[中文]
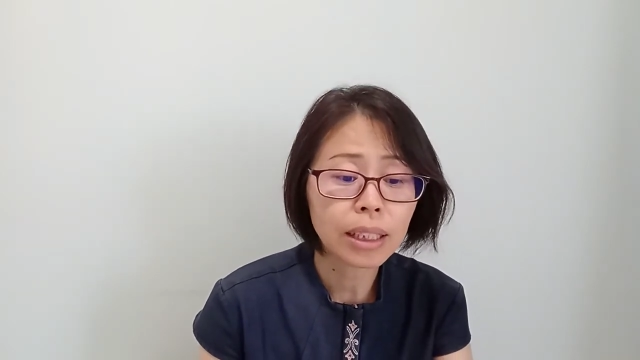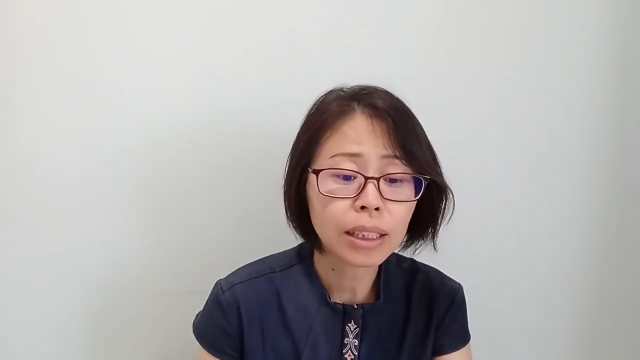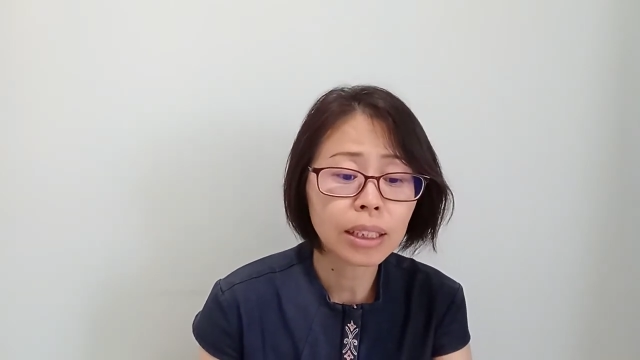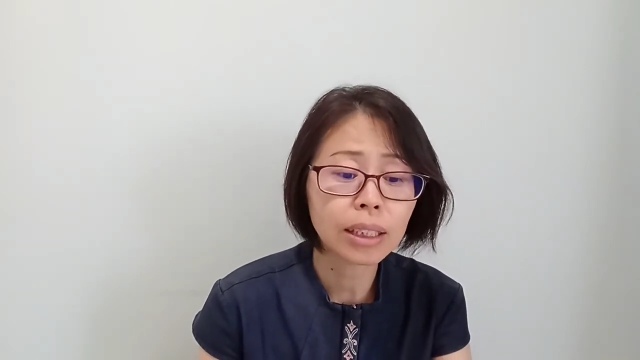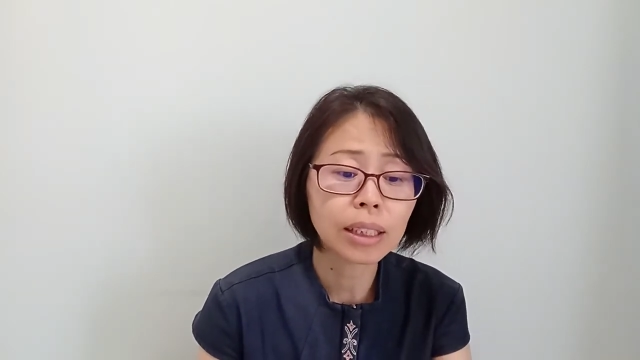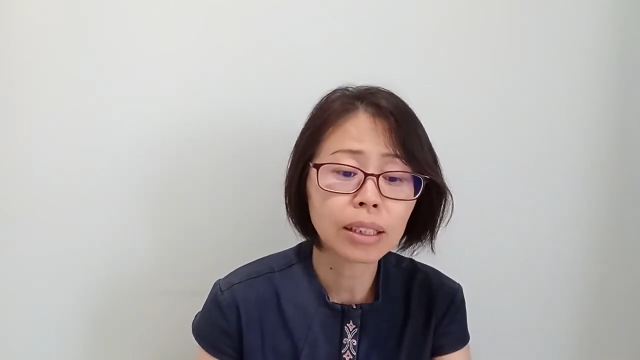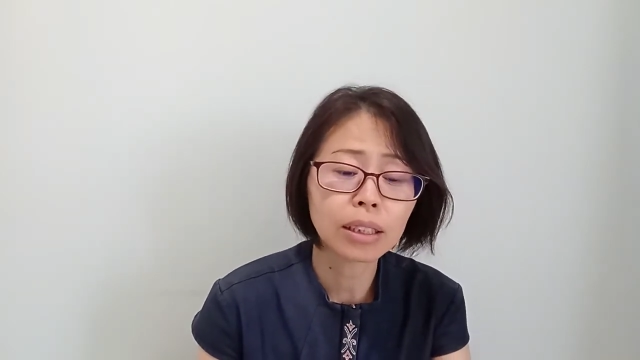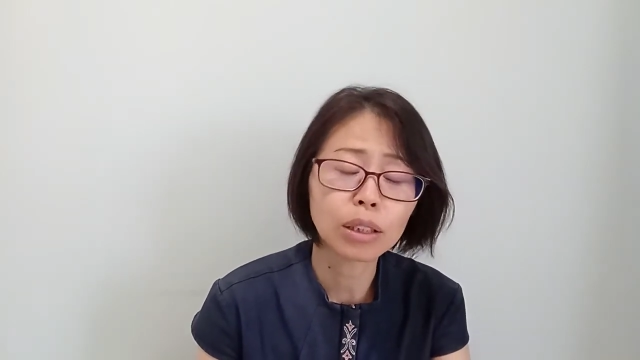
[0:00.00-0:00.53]

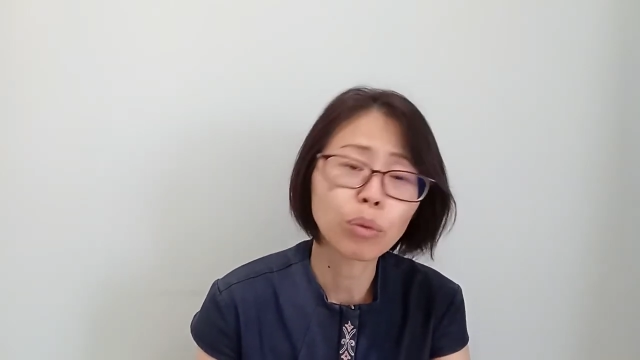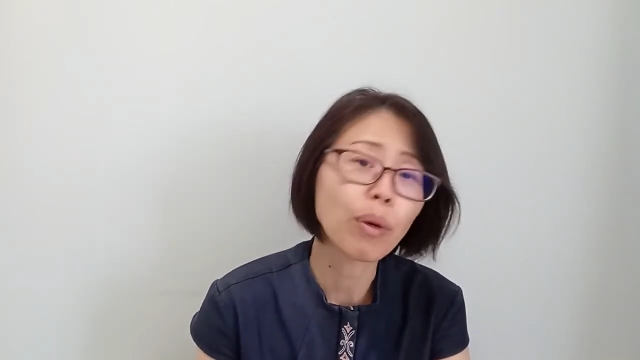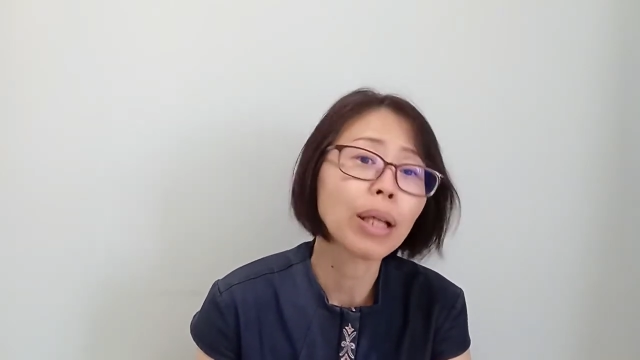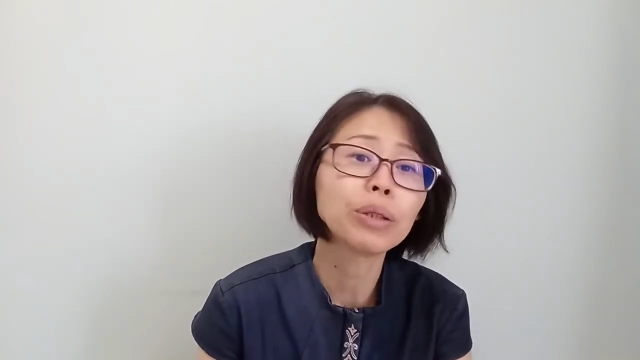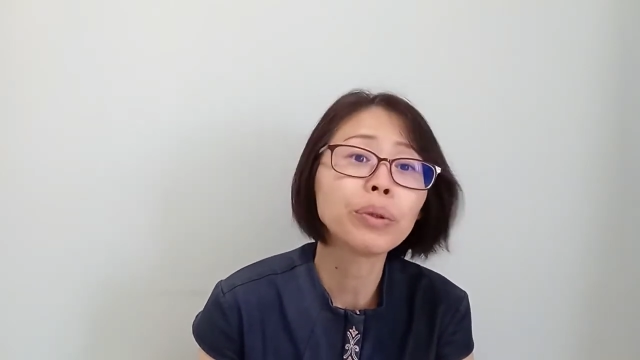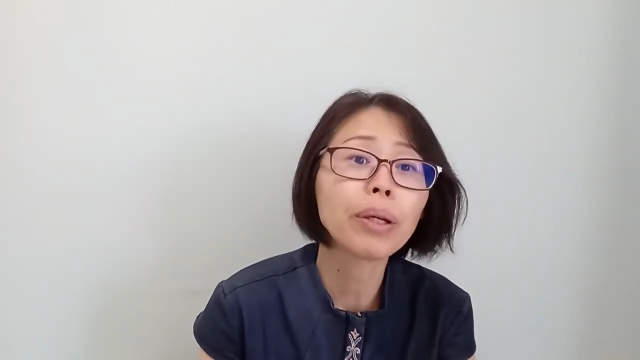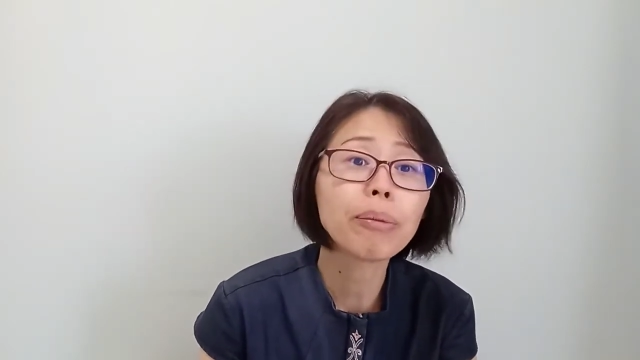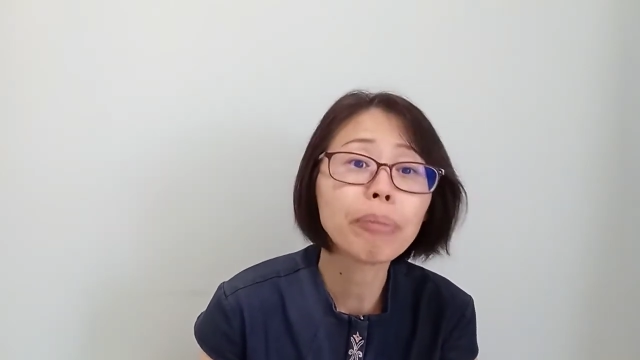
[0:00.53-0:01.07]
事情是
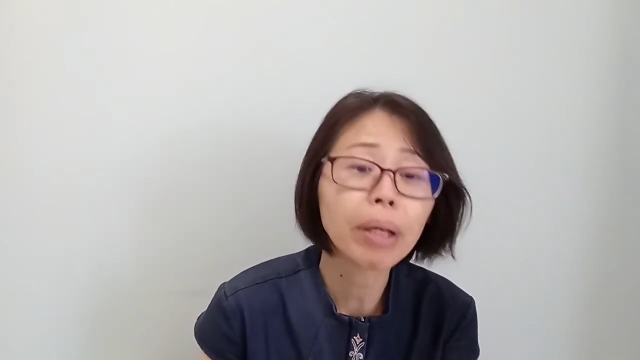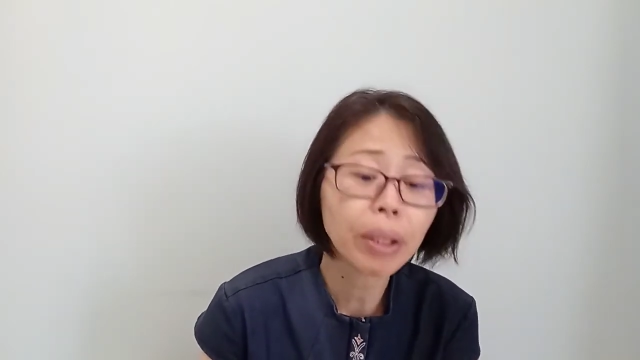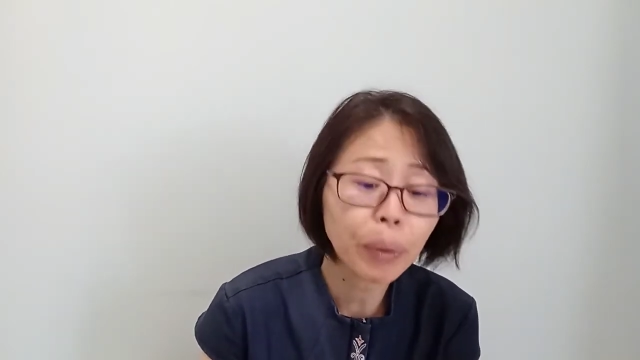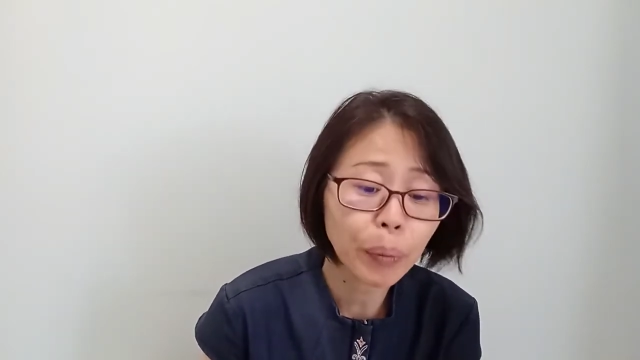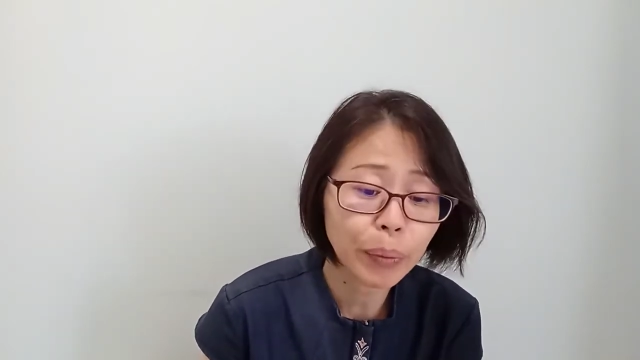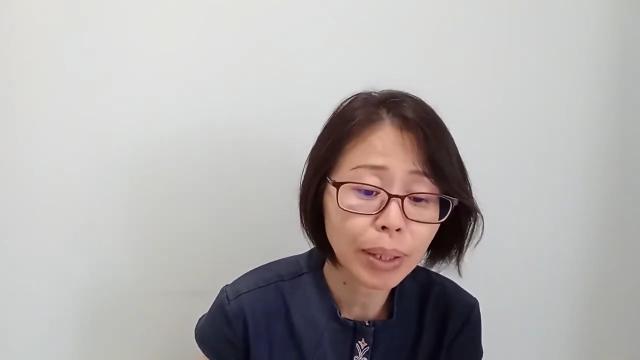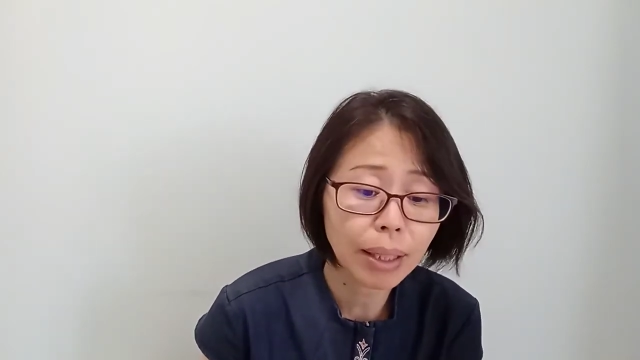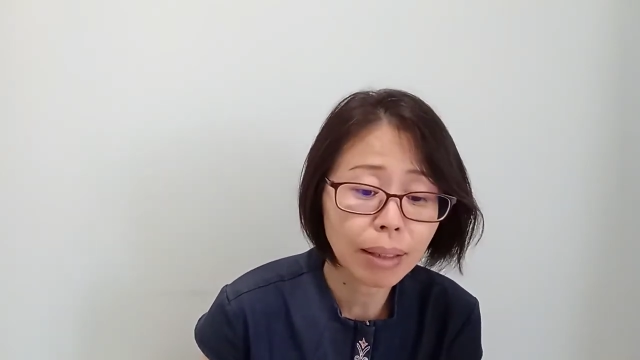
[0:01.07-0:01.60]
完全没
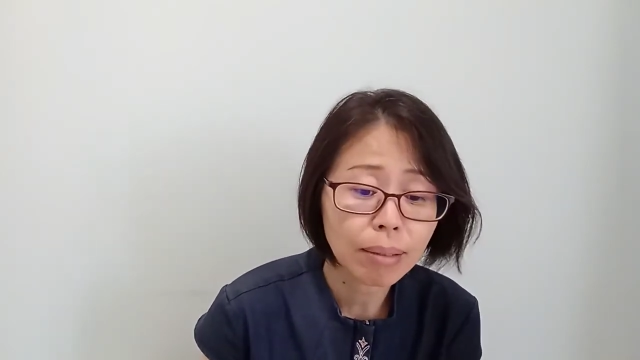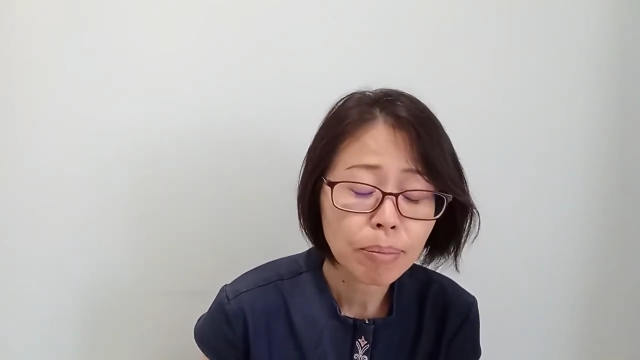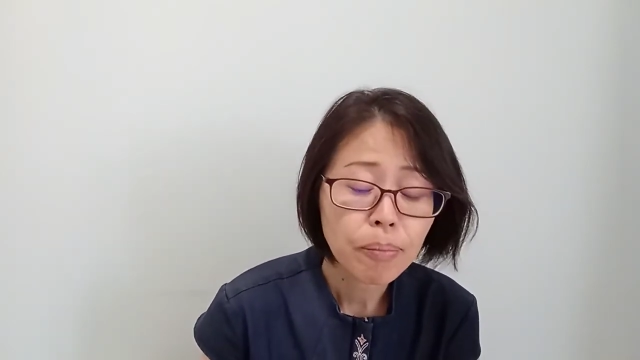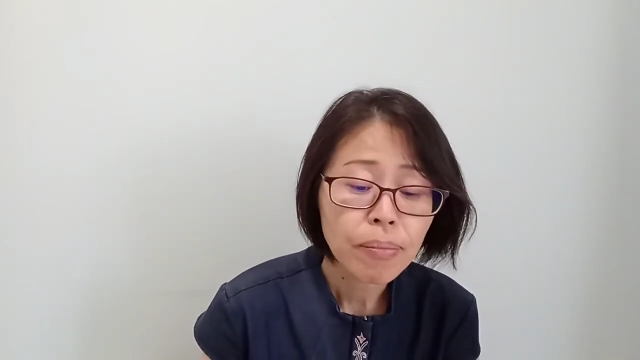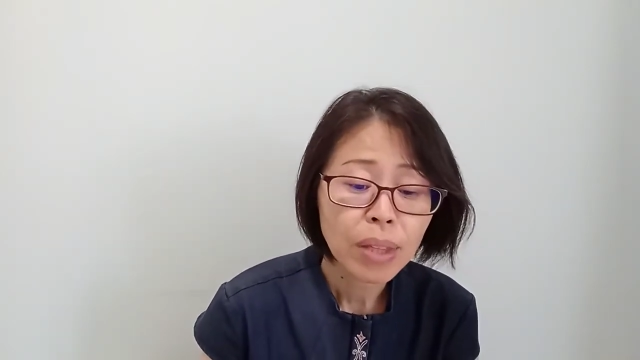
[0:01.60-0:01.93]
有的，